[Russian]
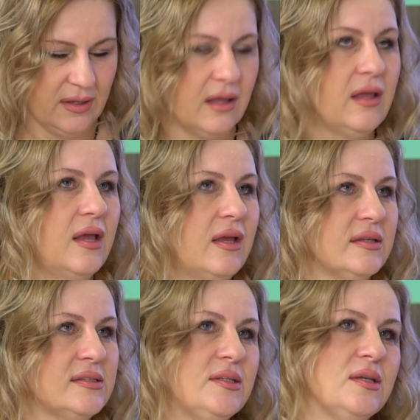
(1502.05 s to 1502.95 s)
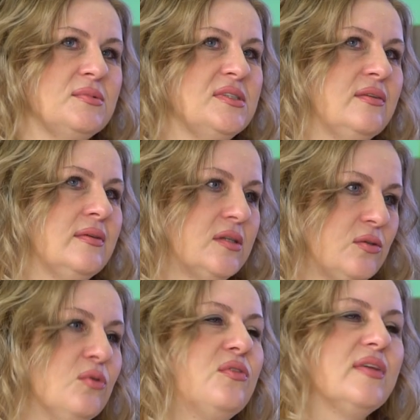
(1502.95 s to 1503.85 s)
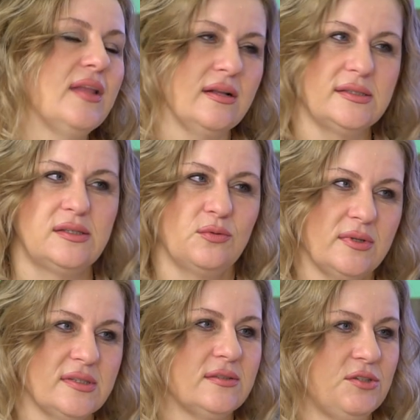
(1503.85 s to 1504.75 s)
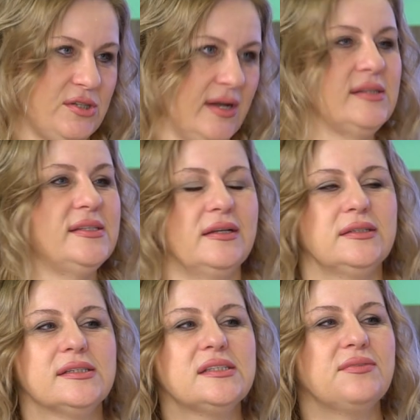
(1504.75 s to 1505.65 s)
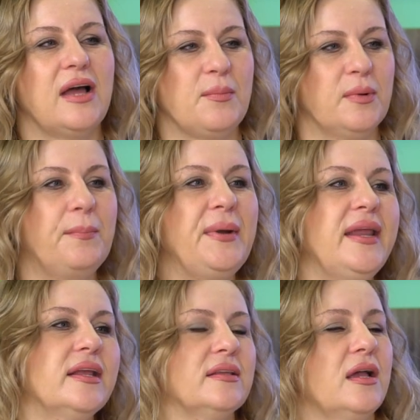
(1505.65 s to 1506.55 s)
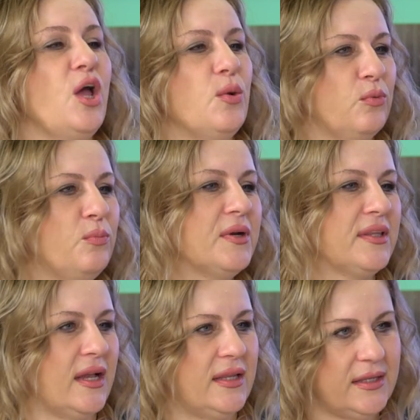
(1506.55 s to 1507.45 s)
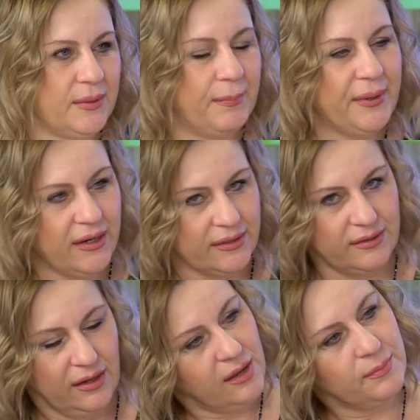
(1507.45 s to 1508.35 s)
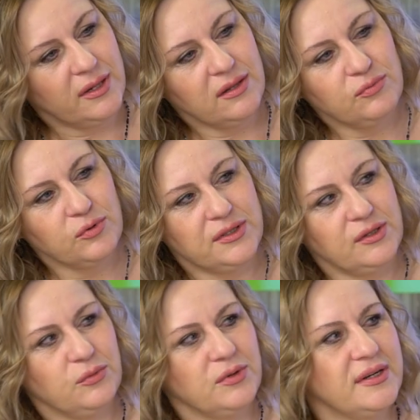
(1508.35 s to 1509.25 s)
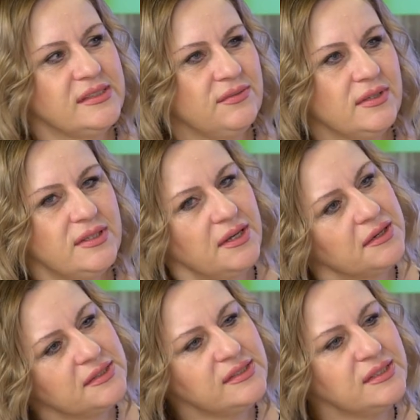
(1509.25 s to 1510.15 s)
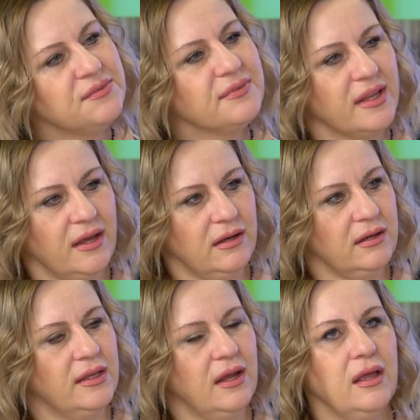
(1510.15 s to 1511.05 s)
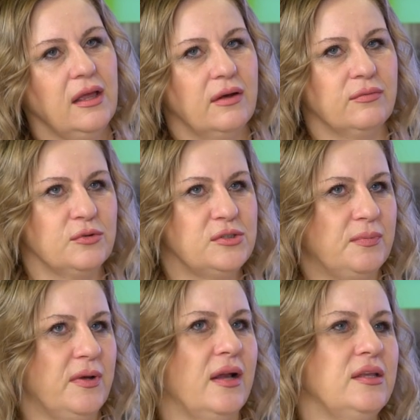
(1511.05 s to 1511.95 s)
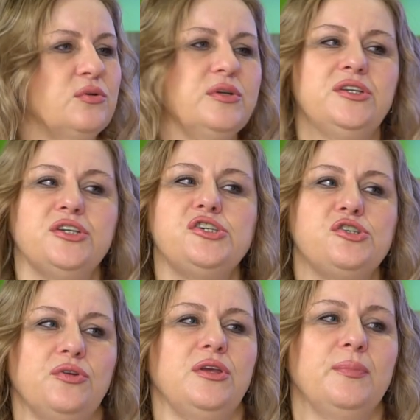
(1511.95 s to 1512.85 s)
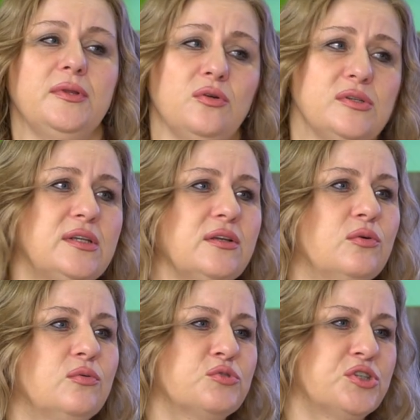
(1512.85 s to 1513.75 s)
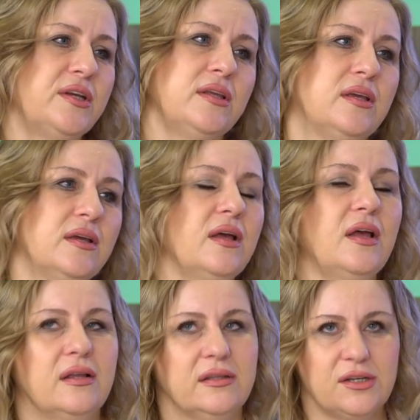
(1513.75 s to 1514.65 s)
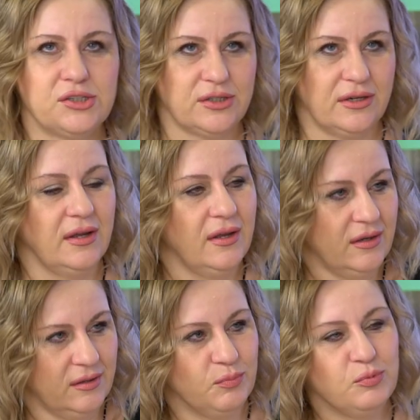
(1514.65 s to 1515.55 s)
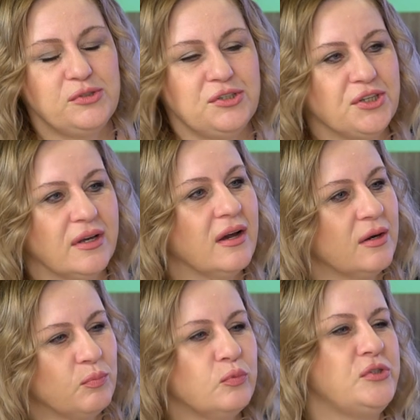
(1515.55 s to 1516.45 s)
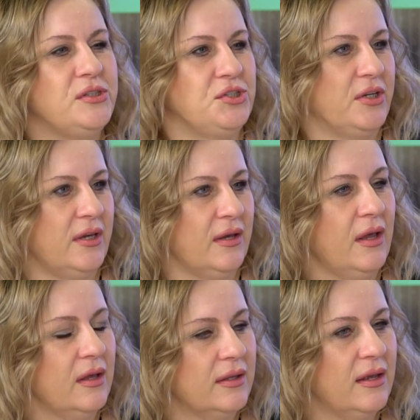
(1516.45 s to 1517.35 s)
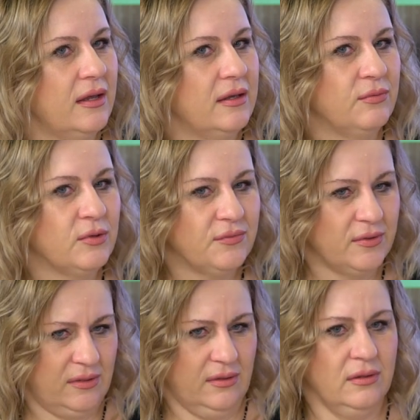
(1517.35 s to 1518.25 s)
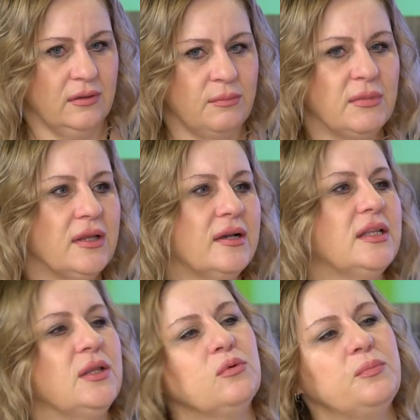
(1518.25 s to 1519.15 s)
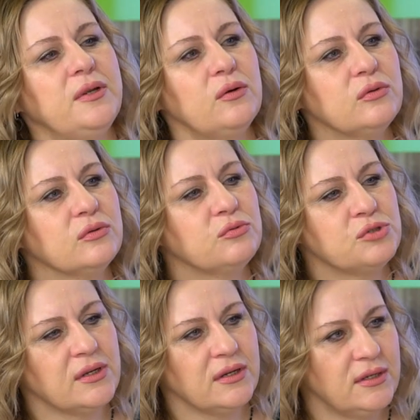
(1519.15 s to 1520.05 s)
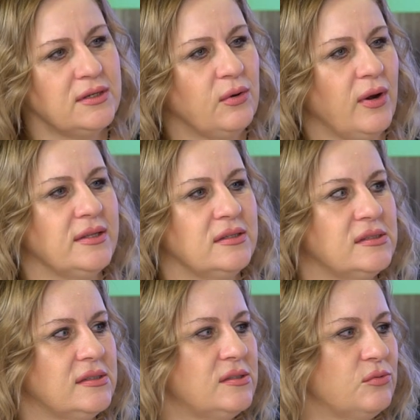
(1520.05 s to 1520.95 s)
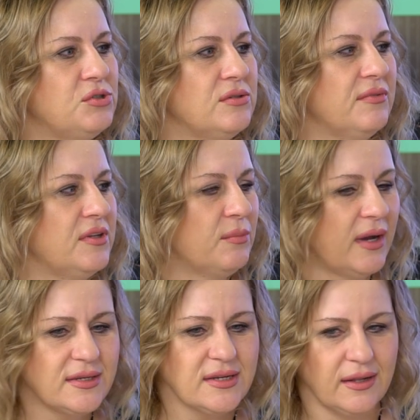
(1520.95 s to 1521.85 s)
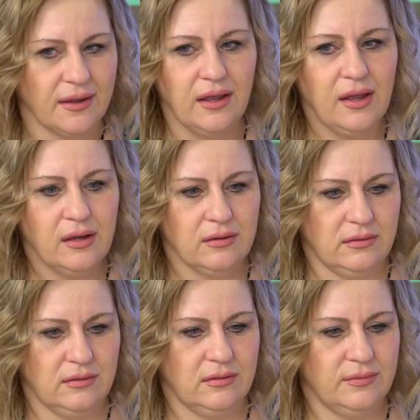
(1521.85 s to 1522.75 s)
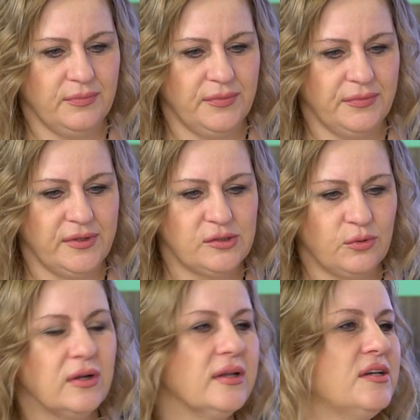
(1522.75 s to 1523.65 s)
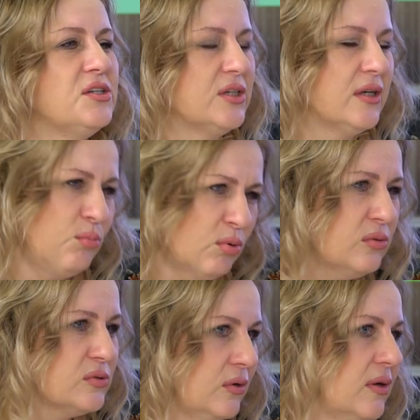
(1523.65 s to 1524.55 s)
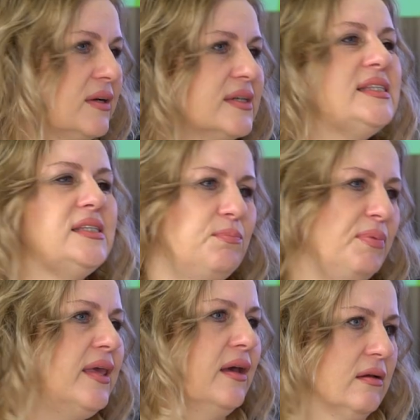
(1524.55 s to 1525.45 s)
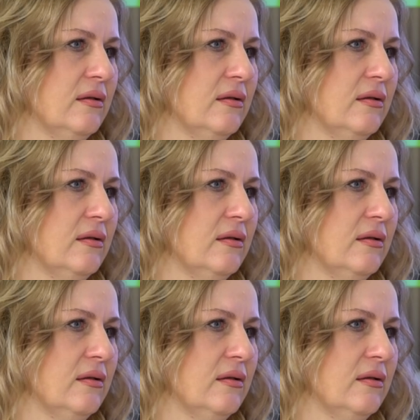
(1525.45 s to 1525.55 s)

Да? И затем с 9 до 12 у нас начинается так называемый предпубертат. Это предполовое такое развитие активное, когда вроде бы они еще не подростки, но уже не наши э, пусечки-карапусечки. Mm-hmm. Да? И вот, вот именно к этому периоду нужно родителю отнестись очень внимательно, э, не столько даже к ребенку, сколько к себе.